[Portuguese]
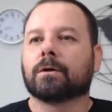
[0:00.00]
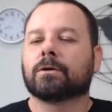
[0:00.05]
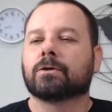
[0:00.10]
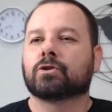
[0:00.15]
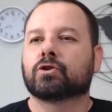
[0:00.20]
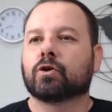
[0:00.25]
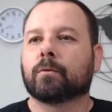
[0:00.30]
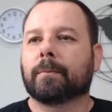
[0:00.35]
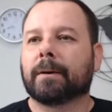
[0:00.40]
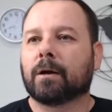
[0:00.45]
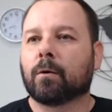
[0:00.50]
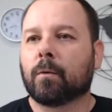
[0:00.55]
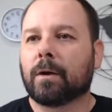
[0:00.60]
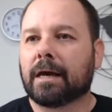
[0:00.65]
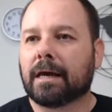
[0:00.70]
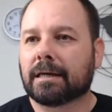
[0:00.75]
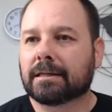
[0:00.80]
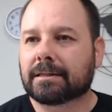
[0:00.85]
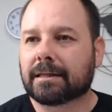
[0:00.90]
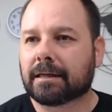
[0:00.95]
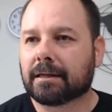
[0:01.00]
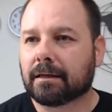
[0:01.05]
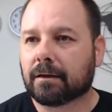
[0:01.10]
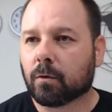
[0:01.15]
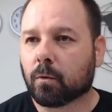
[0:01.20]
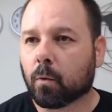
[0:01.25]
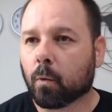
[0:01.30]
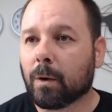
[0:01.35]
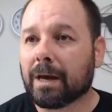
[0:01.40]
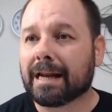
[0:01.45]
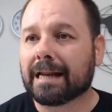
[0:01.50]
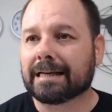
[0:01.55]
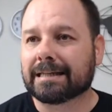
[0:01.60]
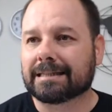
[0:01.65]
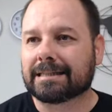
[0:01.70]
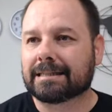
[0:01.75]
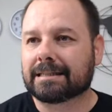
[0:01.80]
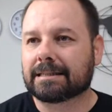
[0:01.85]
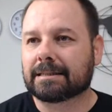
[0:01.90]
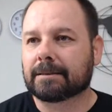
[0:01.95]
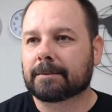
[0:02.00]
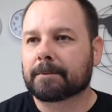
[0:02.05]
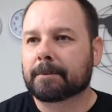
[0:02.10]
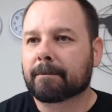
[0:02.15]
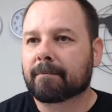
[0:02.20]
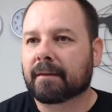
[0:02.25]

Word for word: Super Weasley, Willis,